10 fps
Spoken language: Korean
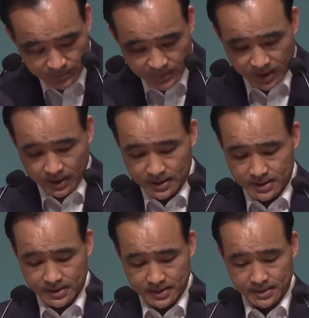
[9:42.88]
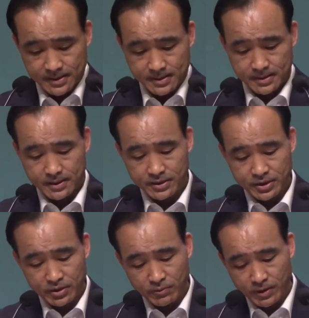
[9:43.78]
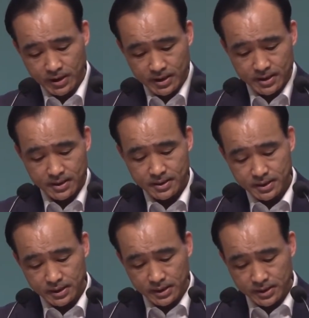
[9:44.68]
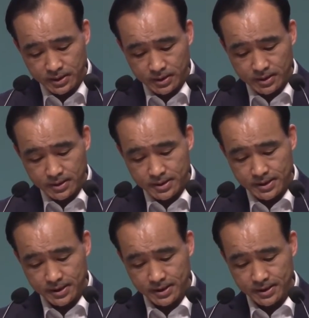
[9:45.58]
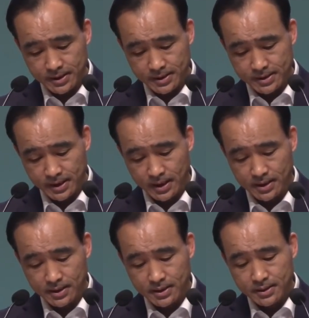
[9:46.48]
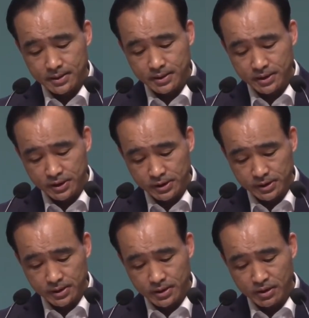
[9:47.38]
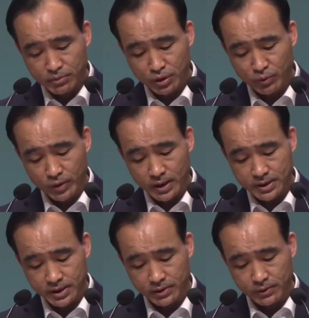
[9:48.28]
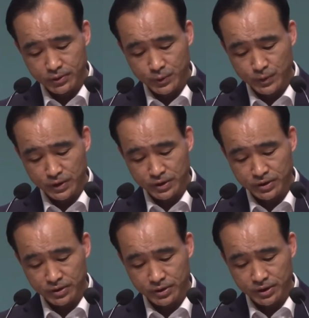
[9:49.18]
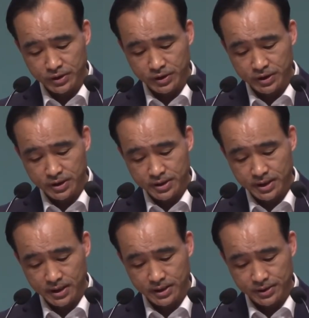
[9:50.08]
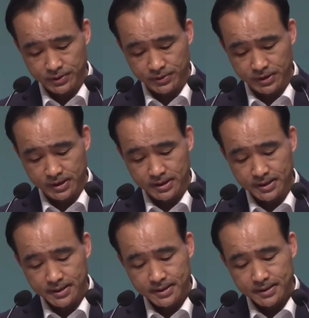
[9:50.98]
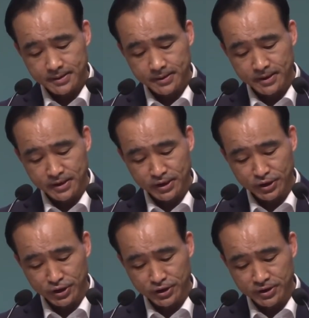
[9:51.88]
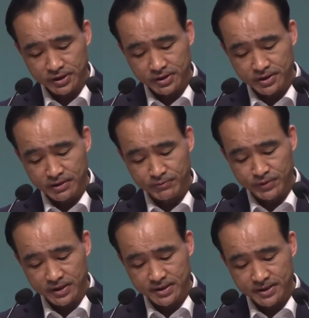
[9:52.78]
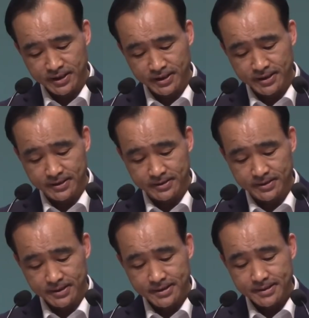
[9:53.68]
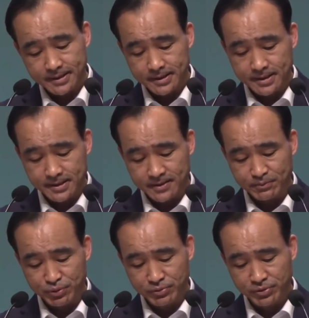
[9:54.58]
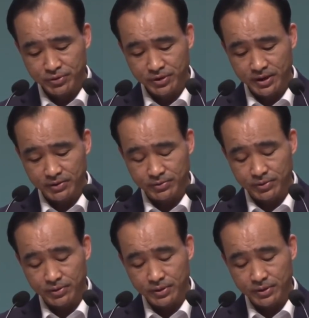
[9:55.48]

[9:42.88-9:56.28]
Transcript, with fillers: 다 같이 1절과 2절 시작. 그는 허물과 죄로 죽었던 너희를 살리셨도다. 그때에 너희는 그 가운데서 행하여 이 세상 풍조를 따르고